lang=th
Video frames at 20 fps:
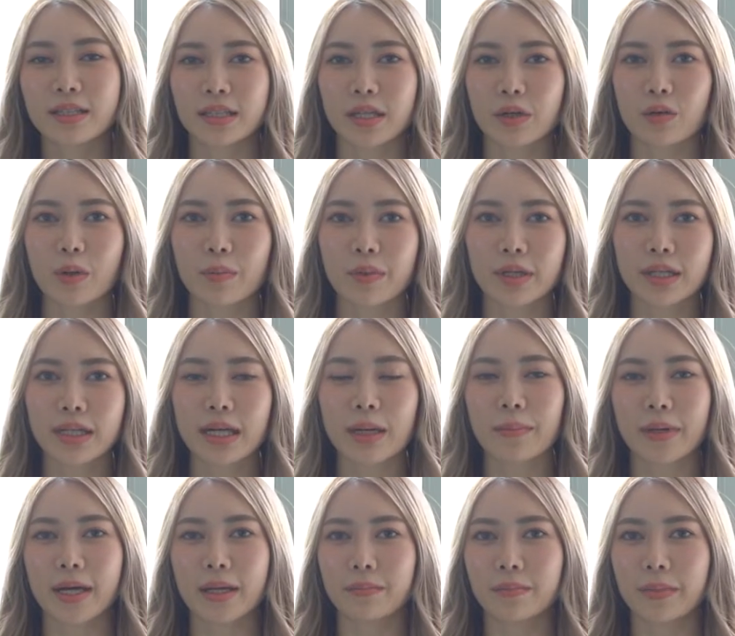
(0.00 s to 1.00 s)
แต่ว่าพี่
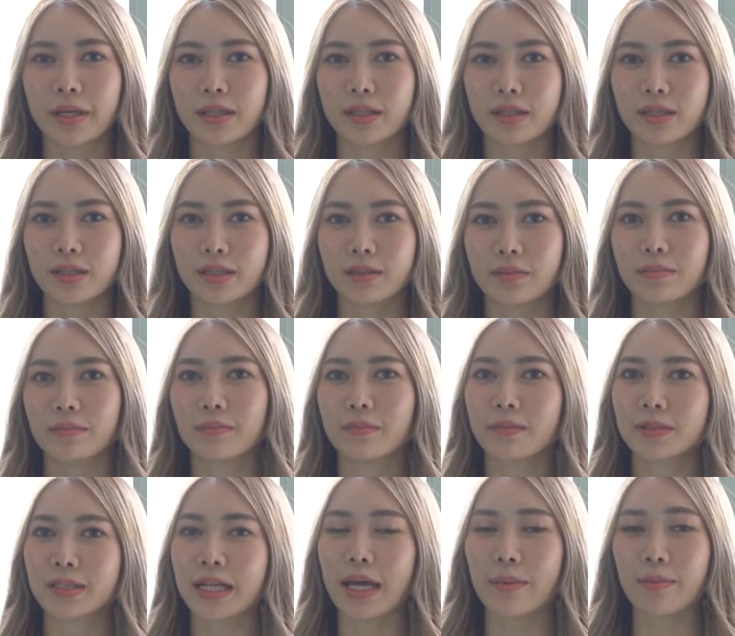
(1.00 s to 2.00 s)
ทำงานเป็น
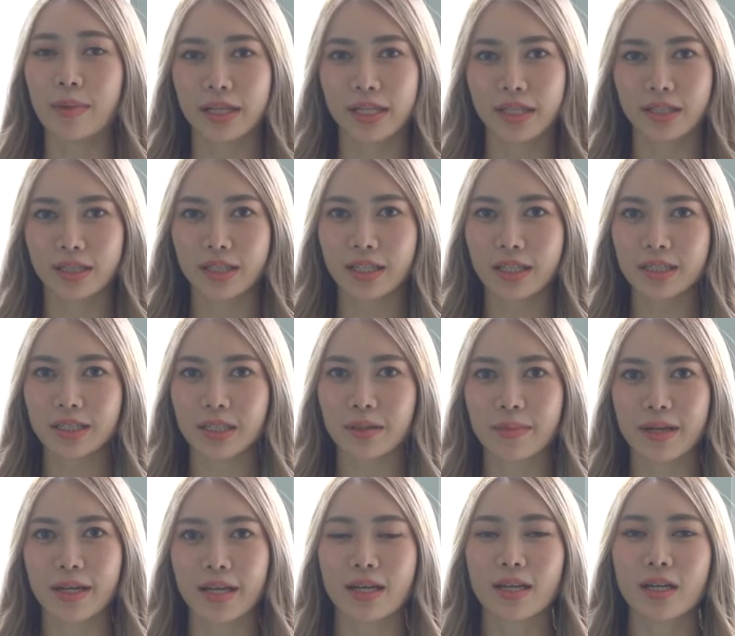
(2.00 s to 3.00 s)
สายมาร์เก็ตติ้งใช่
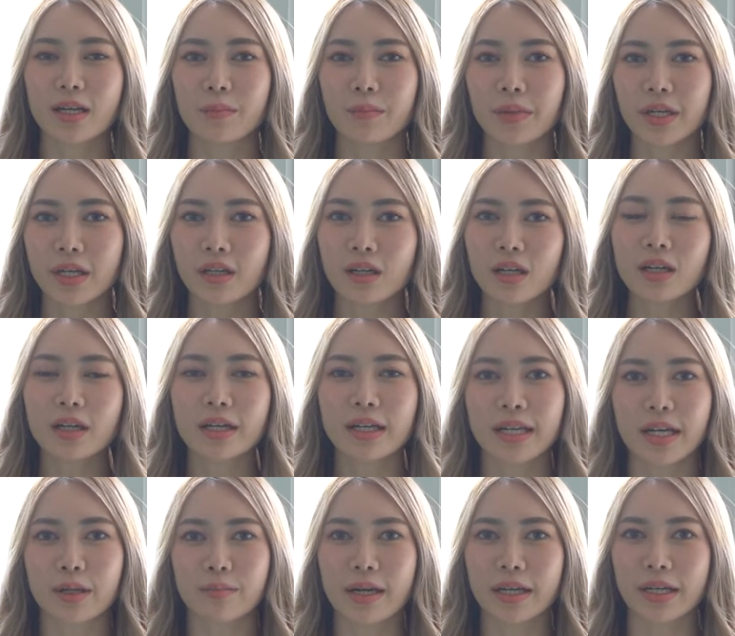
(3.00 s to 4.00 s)
ไหมพี่ก็เคย
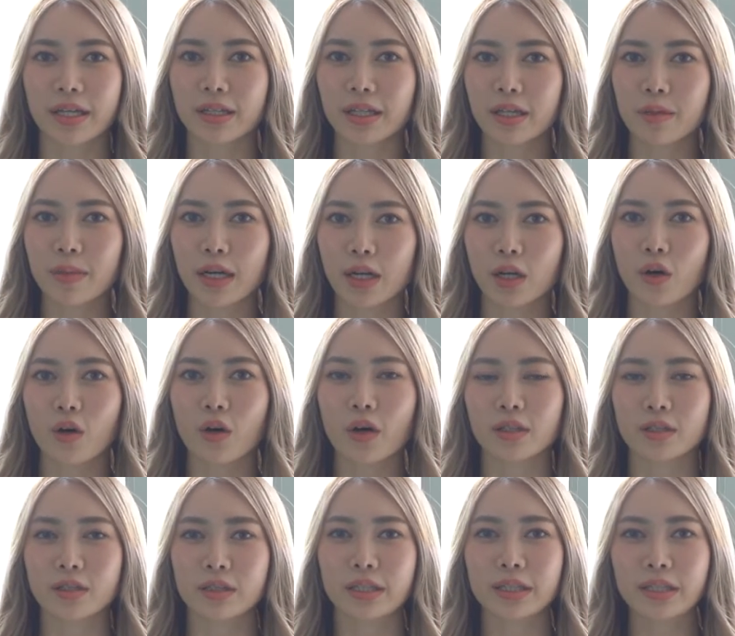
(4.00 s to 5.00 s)
เรียนมาร์เก็ตติ้งมาก่อ
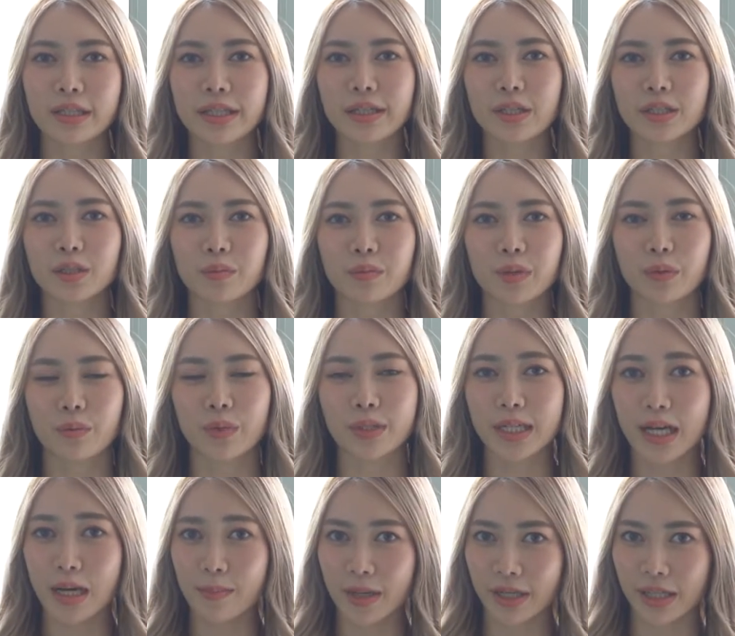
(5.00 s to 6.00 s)
น ที่นี่ก็จะมีวิ
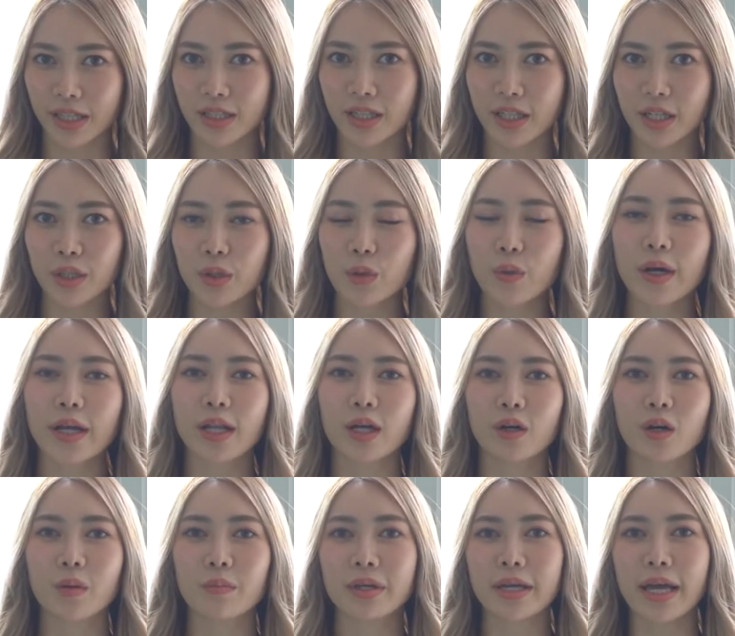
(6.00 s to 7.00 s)
ชามาร์เก็ตติ้งด้วย แล้
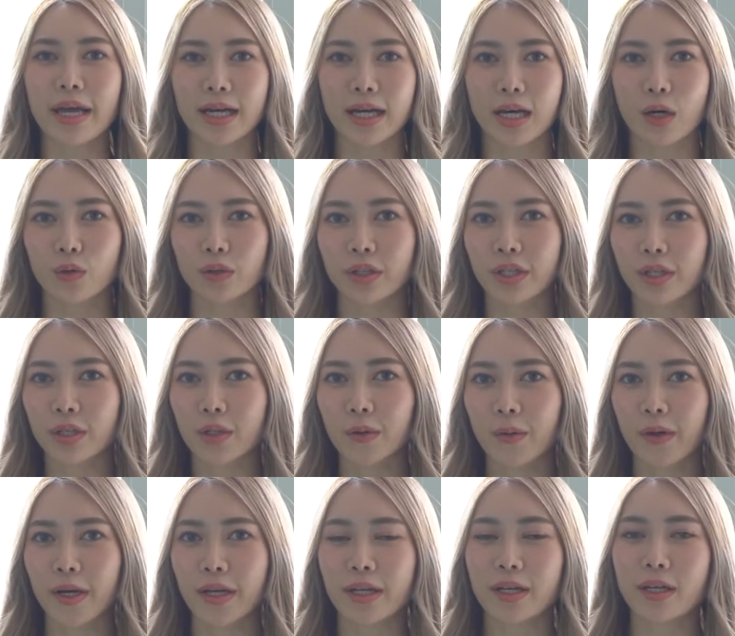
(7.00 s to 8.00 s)
วก็มีแอคเคาน์ติ้ง
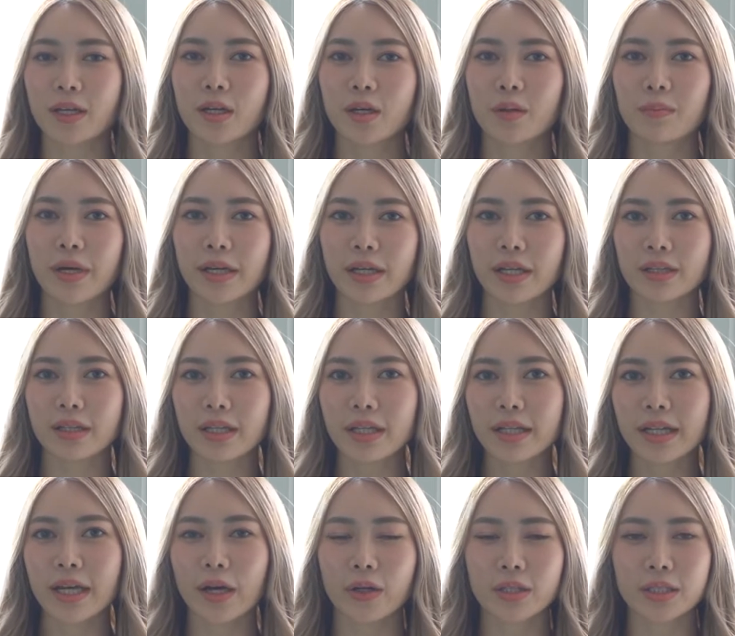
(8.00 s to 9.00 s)
ด้วย มาร์เก็ตติ้
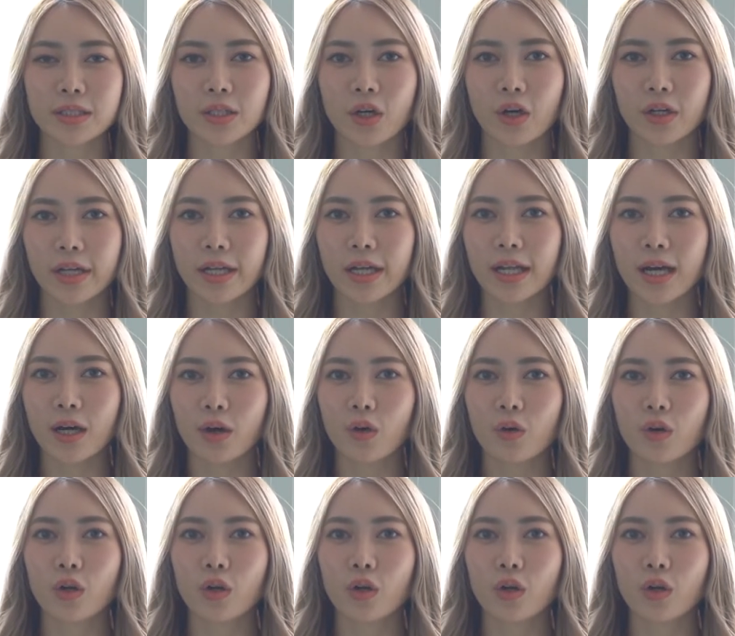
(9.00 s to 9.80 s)
งเนี่ยก็จะสอนให้เรา